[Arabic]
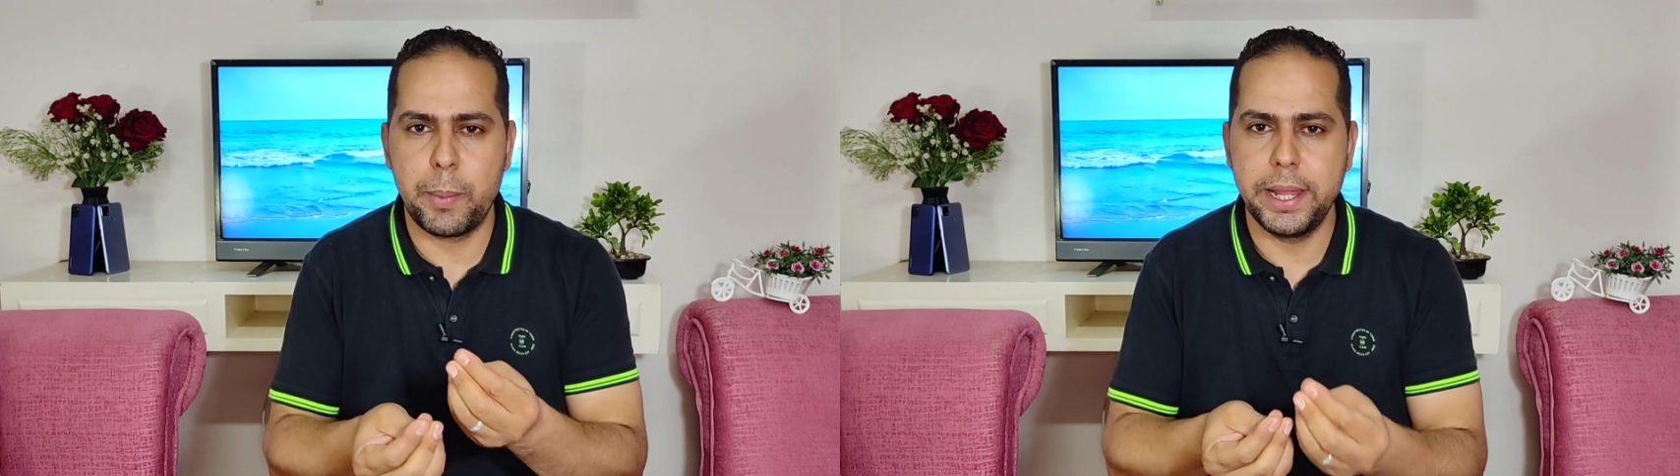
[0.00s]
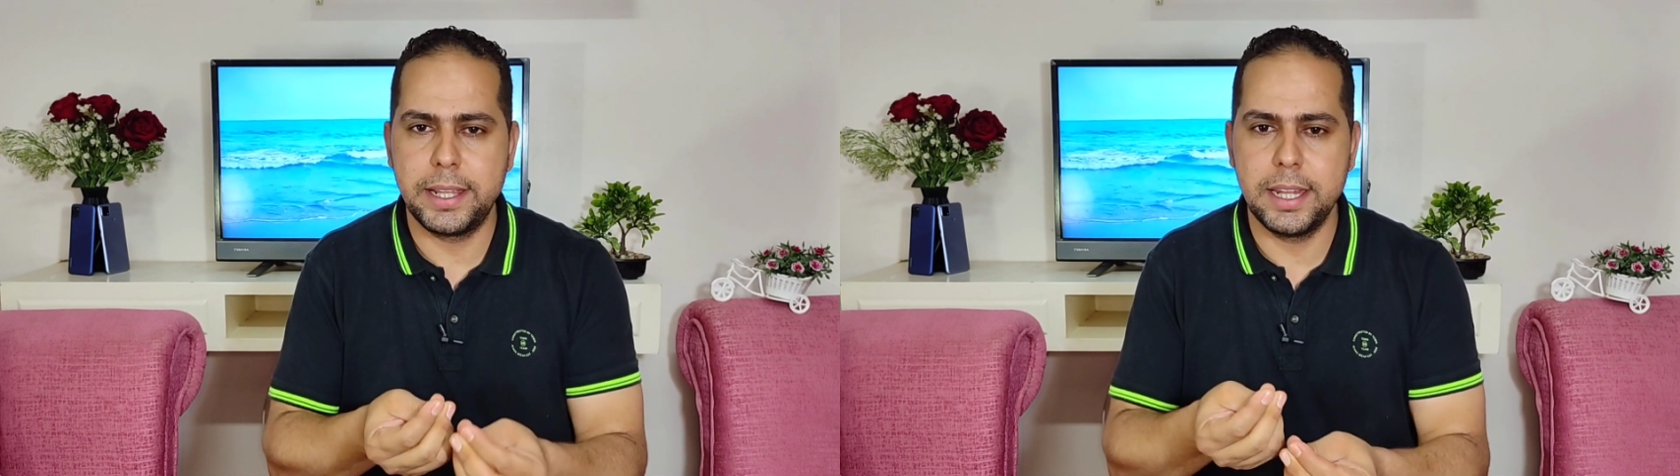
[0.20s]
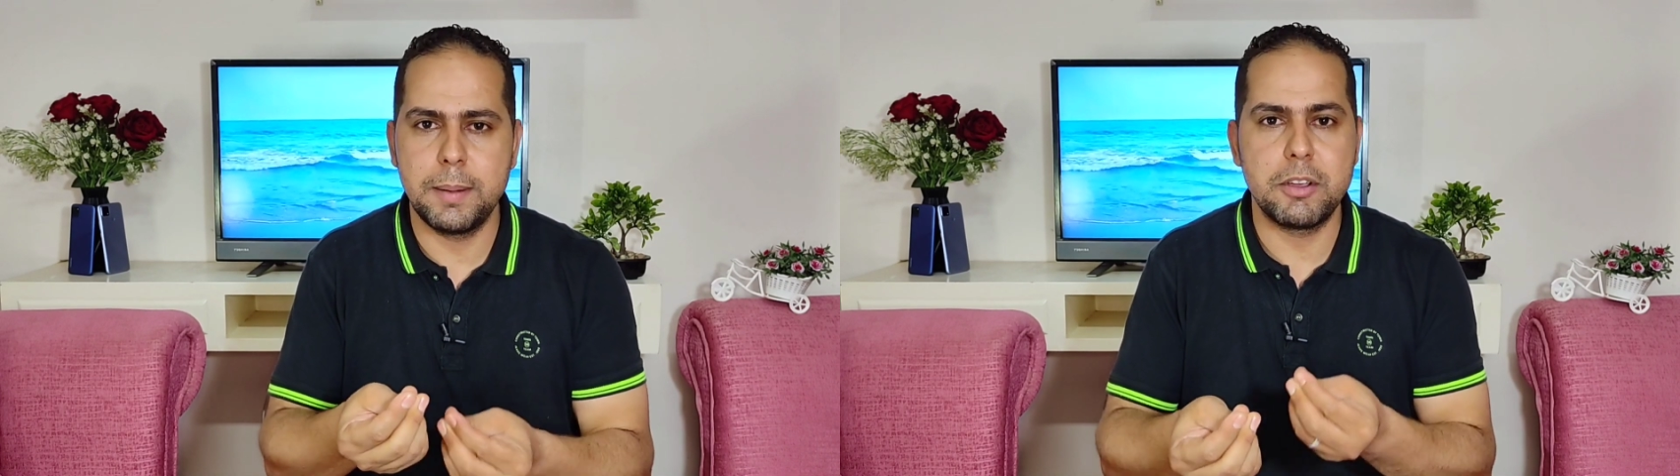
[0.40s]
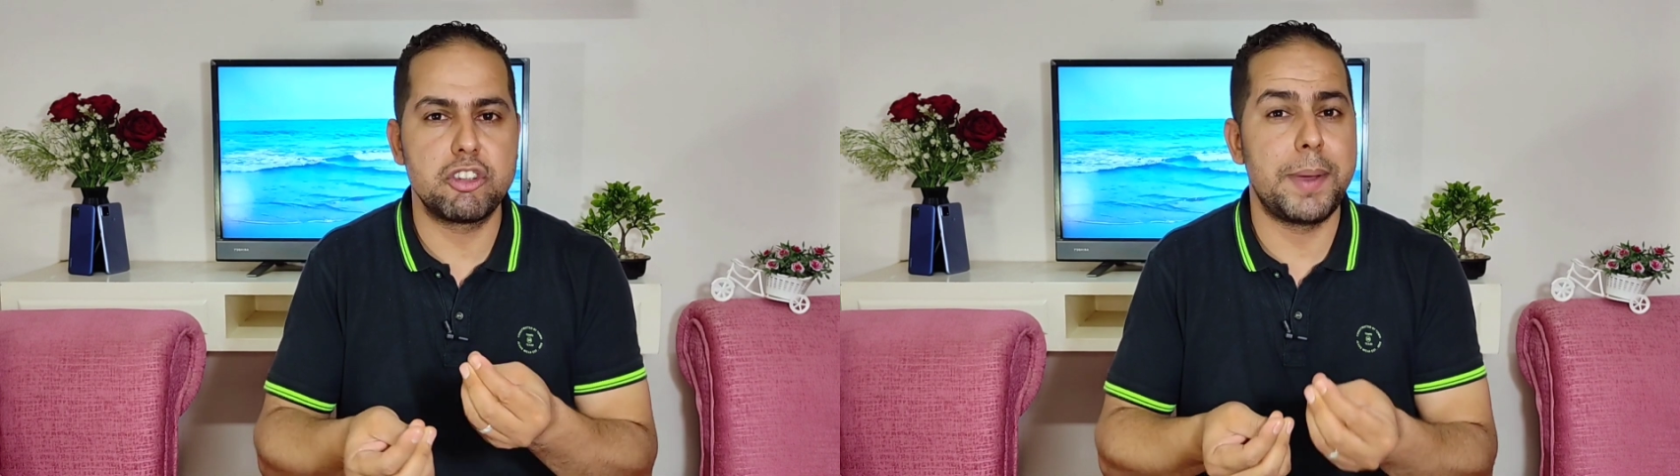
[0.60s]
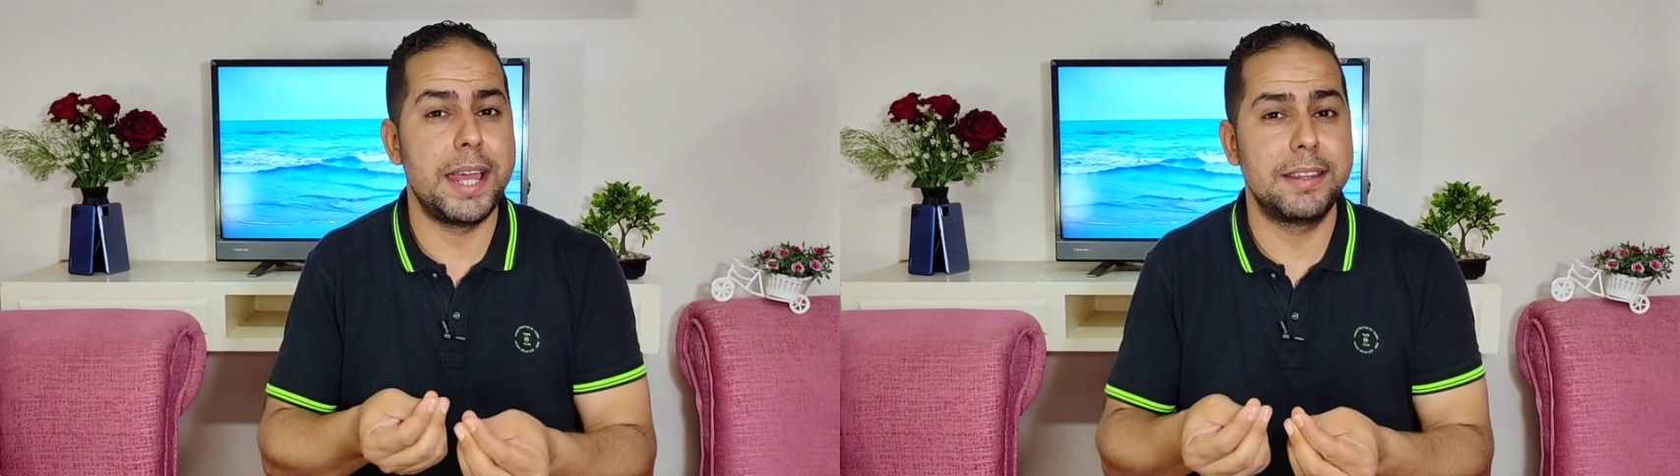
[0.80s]
موبايل كده
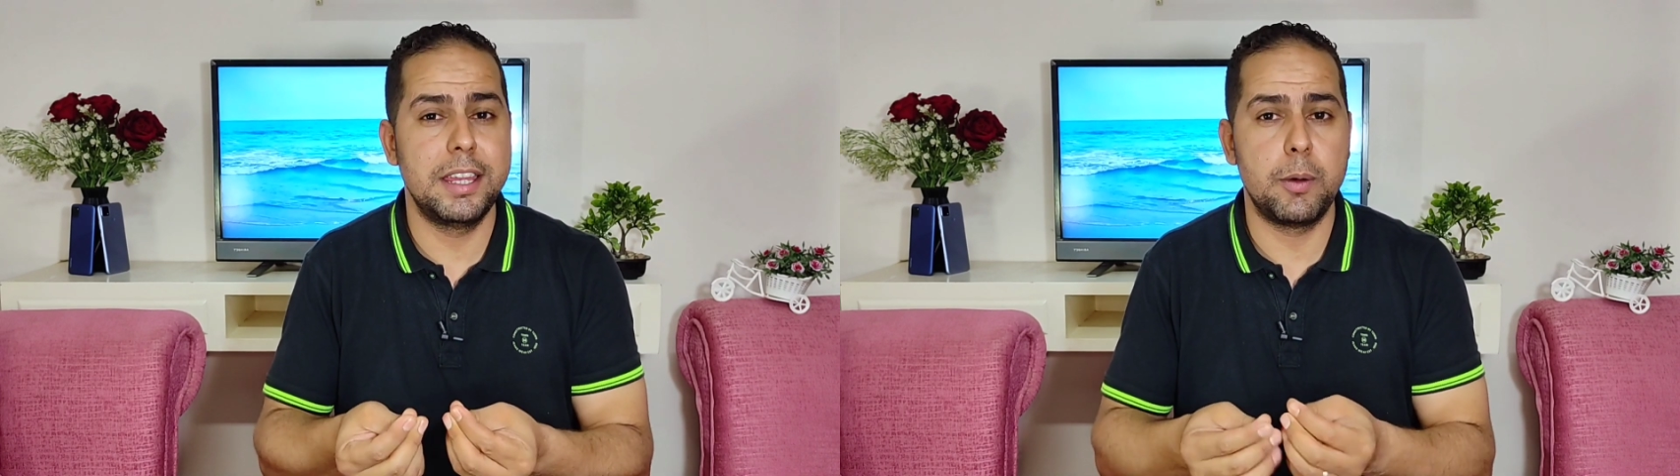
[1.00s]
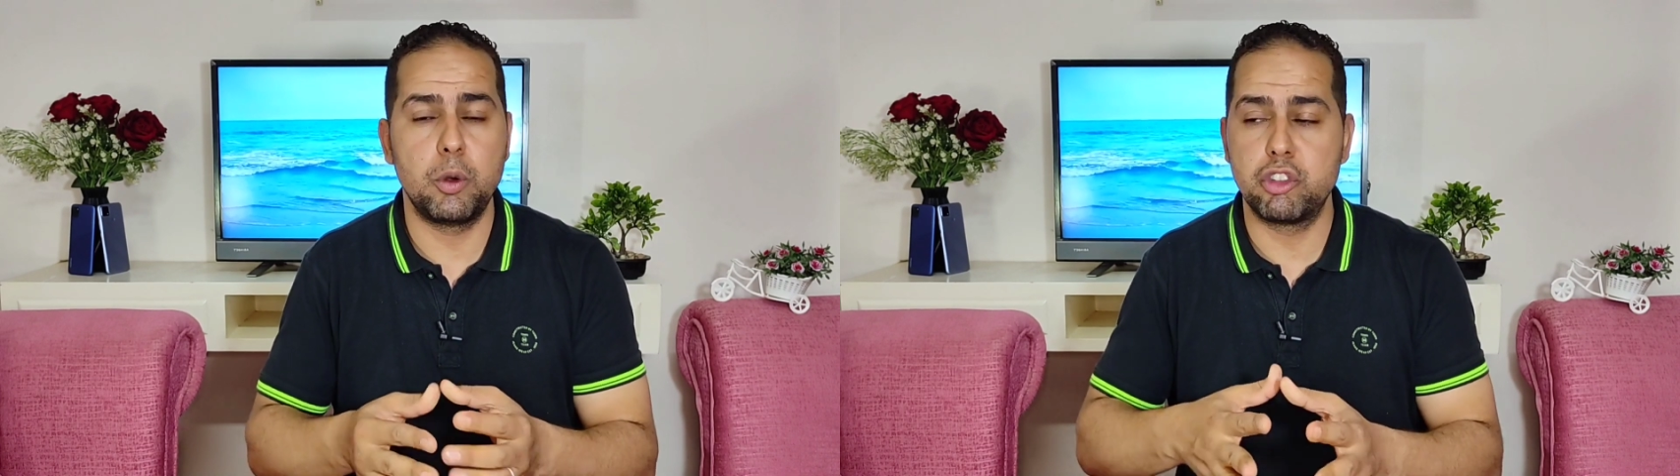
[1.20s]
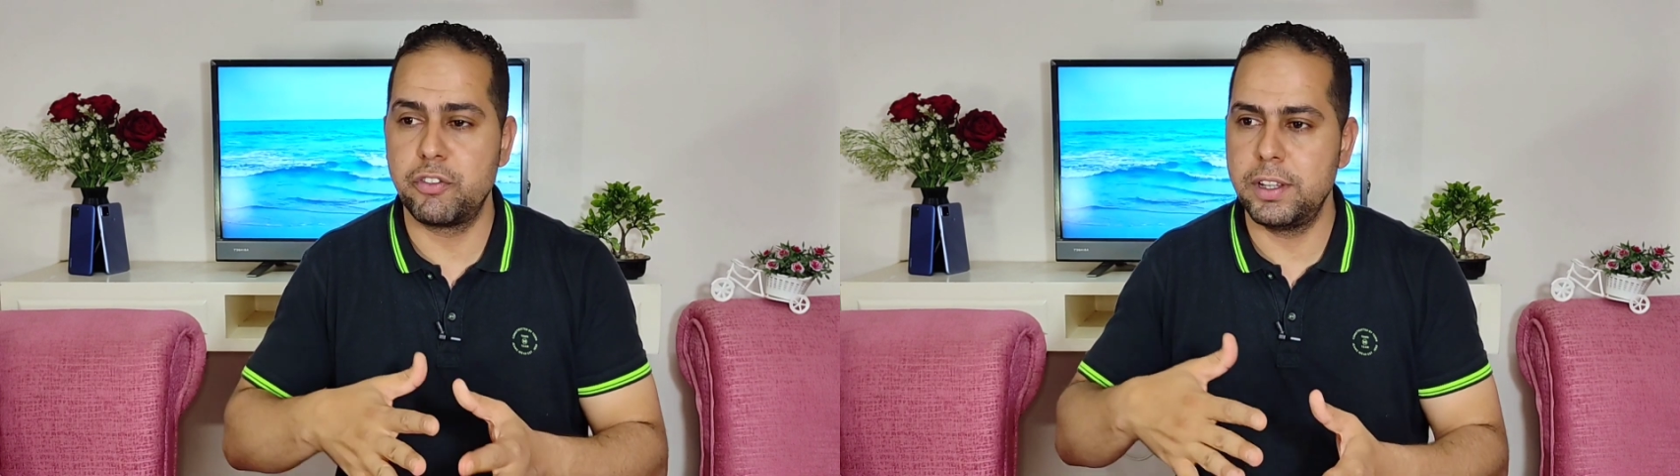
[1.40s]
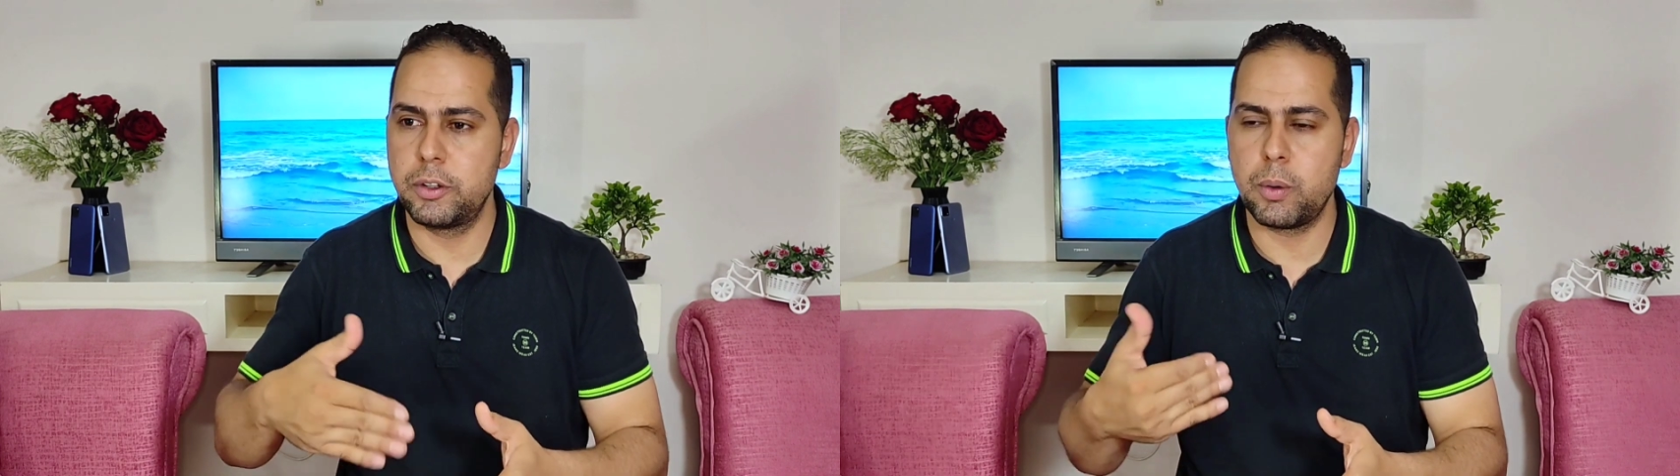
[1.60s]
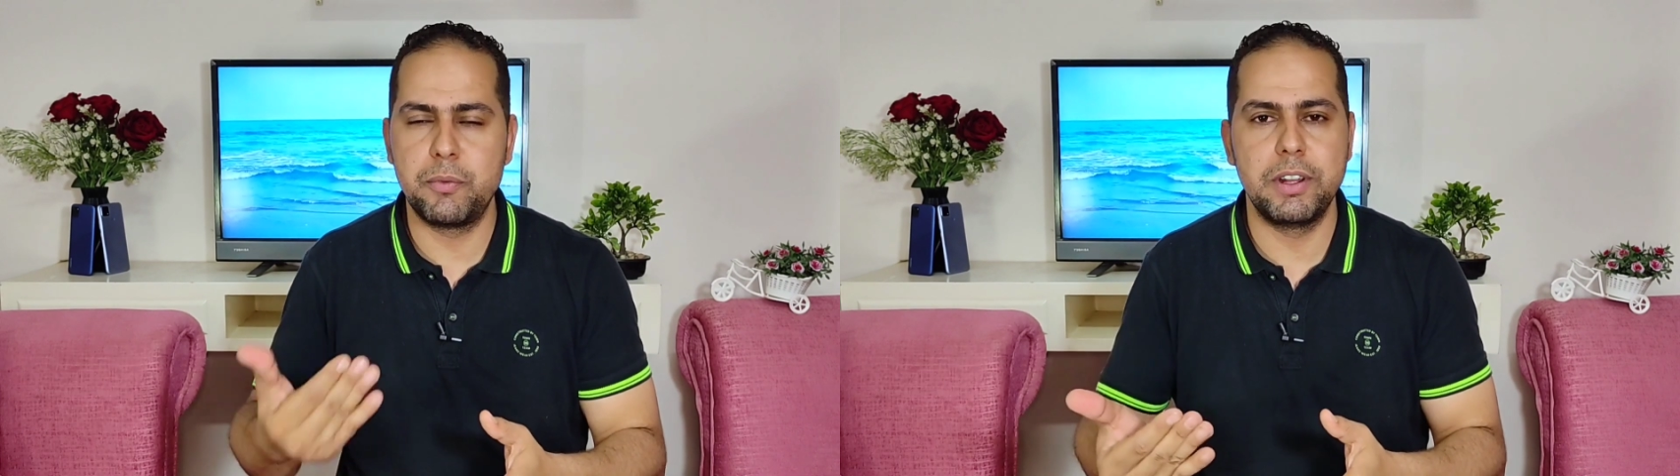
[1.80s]
يمشي معايا الدنيا ما يكونش فيه دروب